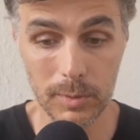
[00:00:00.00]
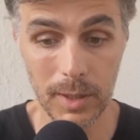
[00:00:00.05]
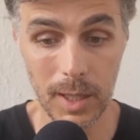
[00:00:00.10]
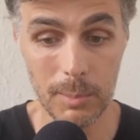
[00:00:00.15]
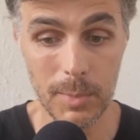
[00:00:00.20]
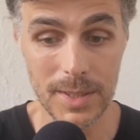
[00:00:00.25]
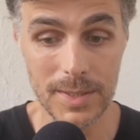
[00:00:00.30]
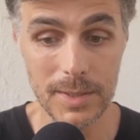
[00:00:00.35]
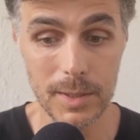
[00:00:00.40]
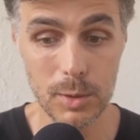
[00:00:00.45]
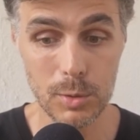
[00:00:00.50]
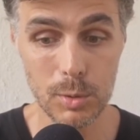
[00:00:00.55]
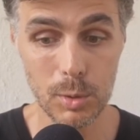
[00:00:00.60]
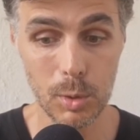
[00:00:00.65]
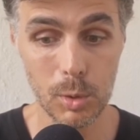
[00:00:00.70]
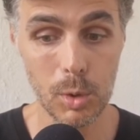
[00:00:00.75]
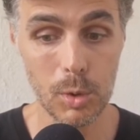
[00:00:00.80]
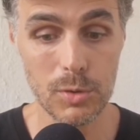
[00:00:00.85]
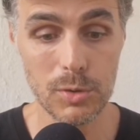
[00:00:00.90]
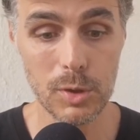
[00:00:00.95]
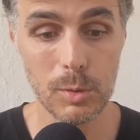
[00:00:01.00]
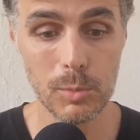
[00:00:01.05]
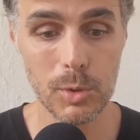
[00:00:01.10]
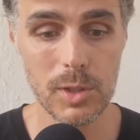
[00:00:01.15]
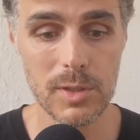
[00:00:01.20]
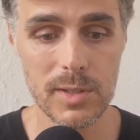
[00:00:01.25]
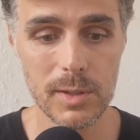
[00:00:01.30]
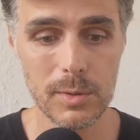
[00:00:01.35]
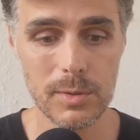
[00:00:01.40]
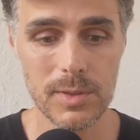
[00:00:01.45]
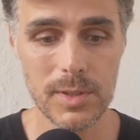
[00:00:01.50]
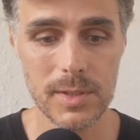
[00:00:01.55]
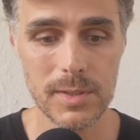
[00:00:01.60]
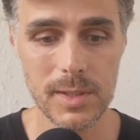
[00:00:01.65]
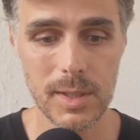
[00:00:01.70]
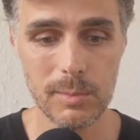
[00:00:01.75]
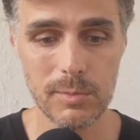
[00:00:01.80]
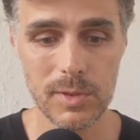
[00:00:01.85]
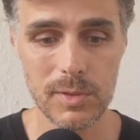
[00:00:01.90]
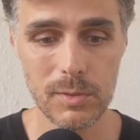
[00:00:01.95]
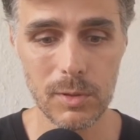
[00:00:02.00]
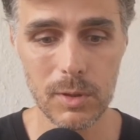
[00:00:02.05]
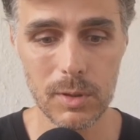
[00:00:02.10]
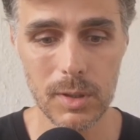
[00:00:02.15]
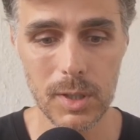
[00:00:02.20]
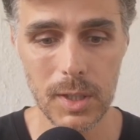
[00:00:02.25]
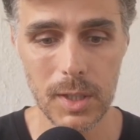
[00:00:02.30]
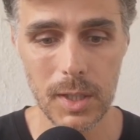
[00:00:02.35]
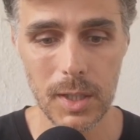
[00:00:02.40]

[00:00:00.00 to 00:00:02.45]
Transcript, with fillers: dramatique sur l'ensemble des écosystèmes vivants